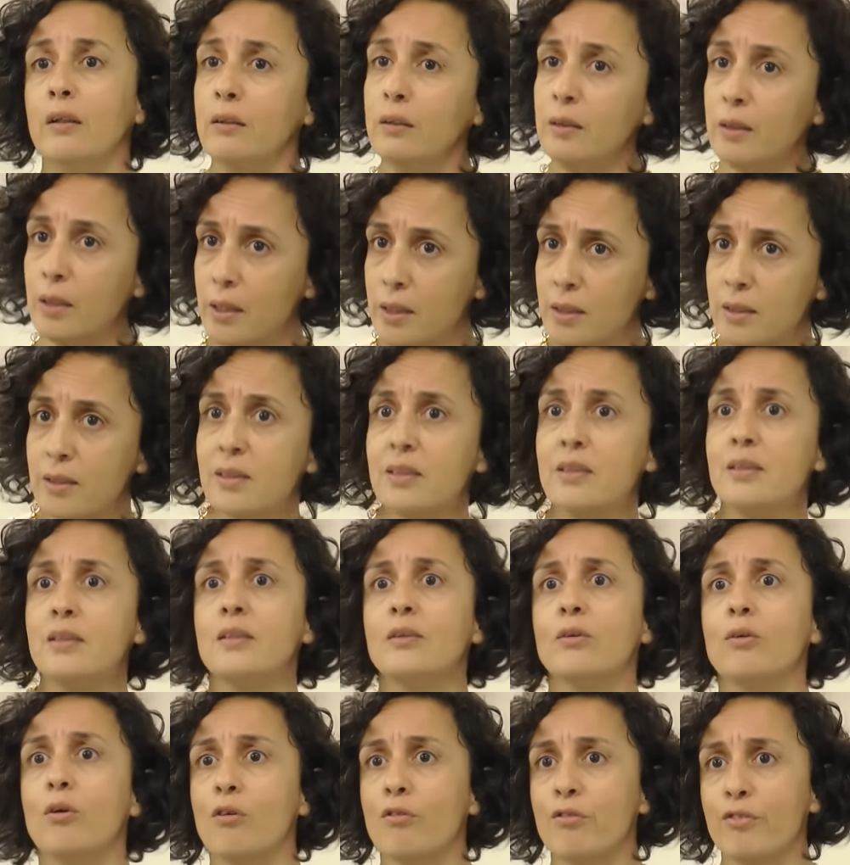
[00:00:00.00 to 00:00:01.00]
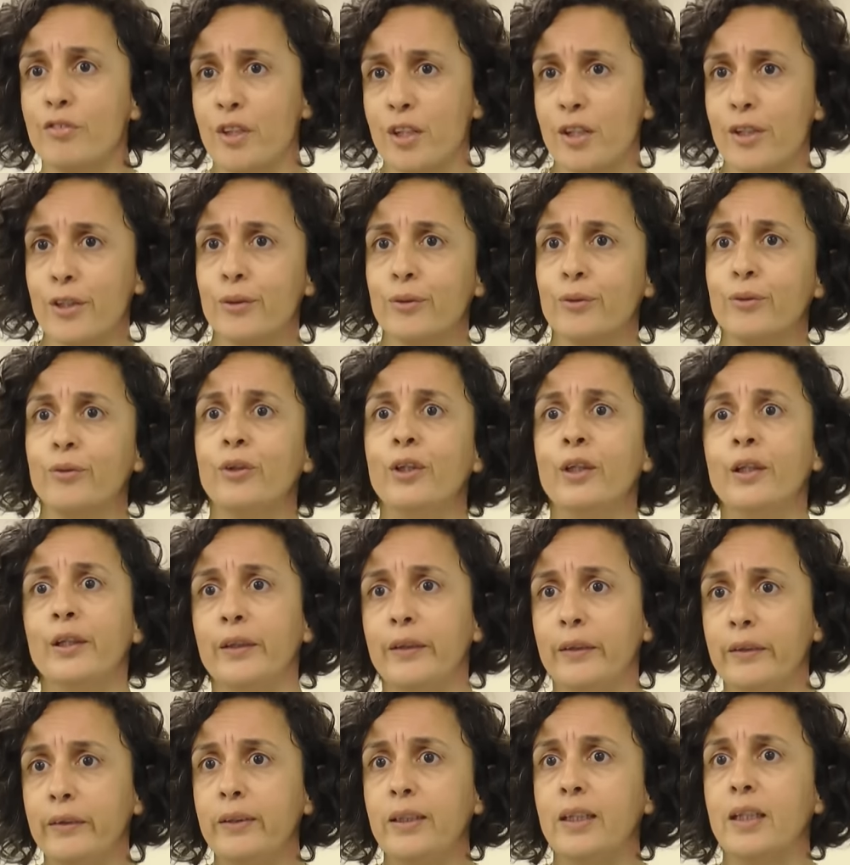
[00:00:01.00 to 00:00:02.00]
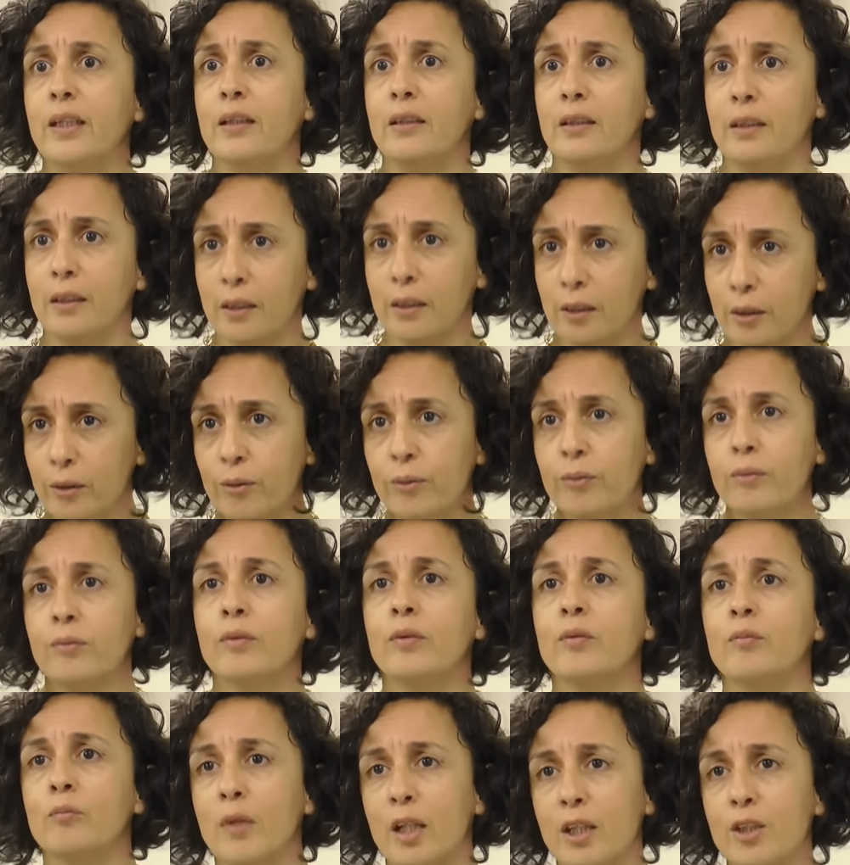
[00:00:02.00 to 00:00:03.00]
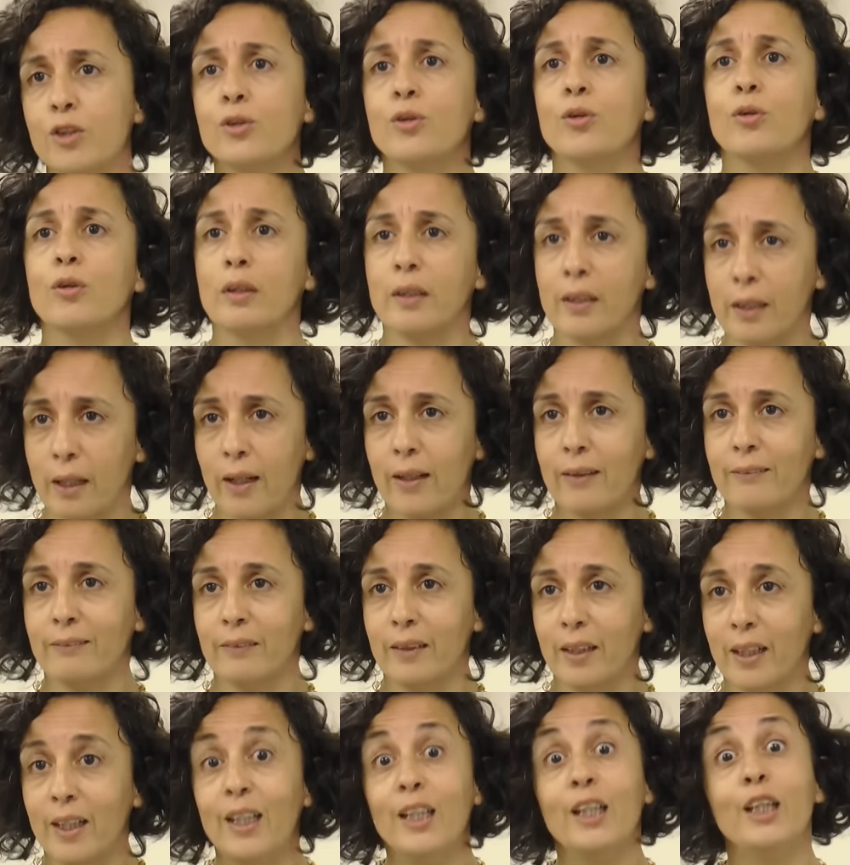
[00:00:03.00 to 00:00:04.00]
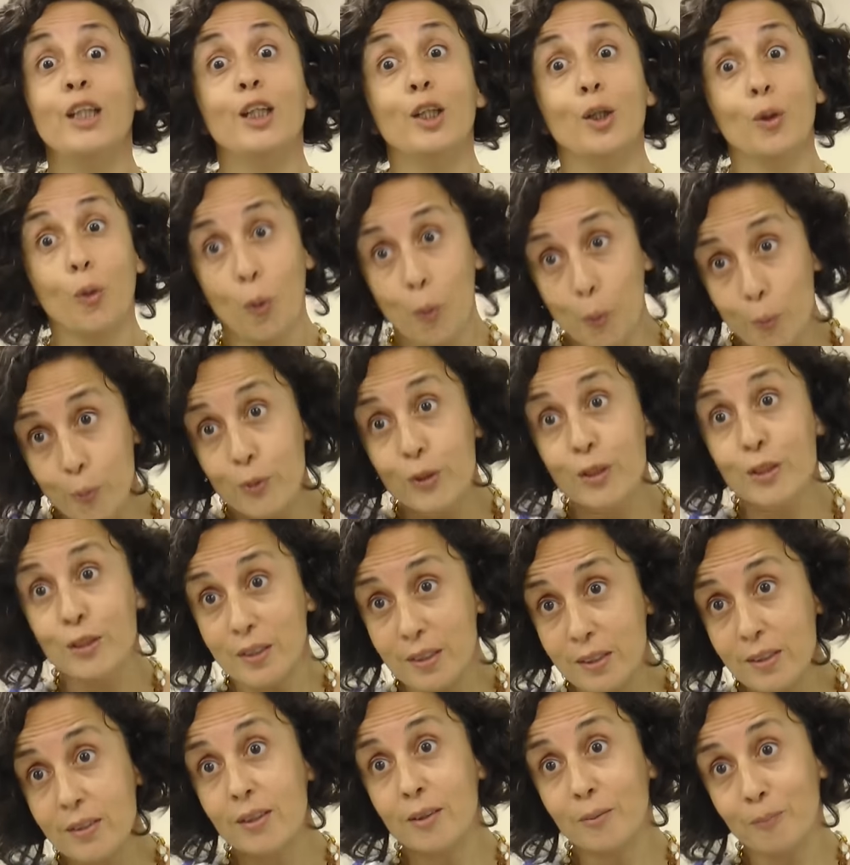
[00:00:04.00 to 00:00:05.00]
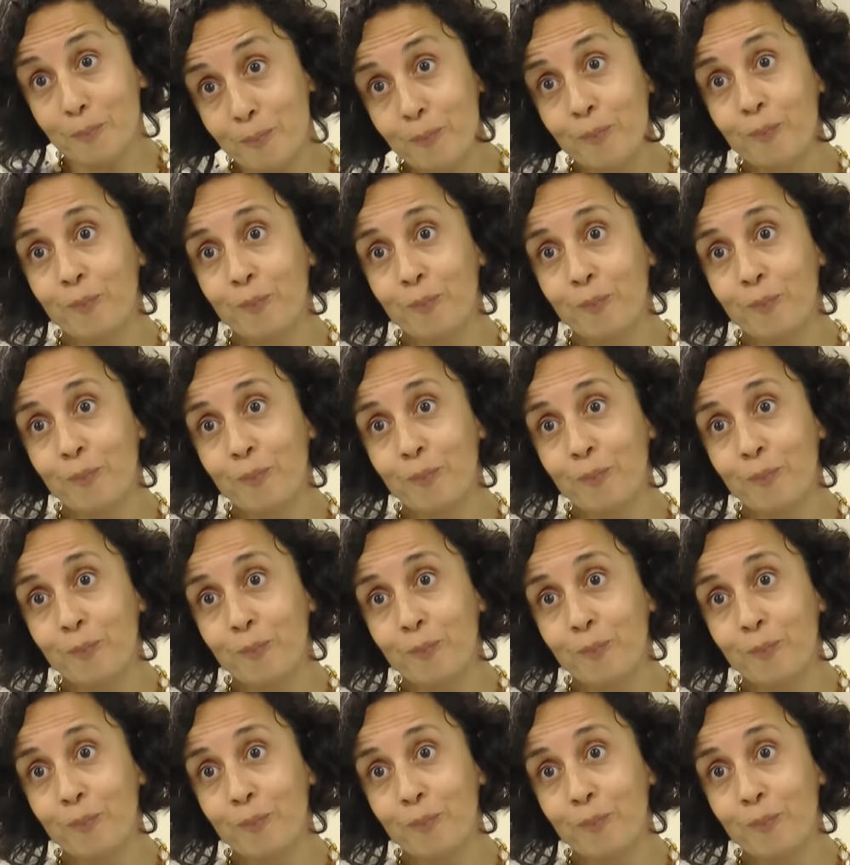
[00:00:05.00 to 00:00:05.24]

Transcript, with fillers: nesse governo interino, machocrata e golpista,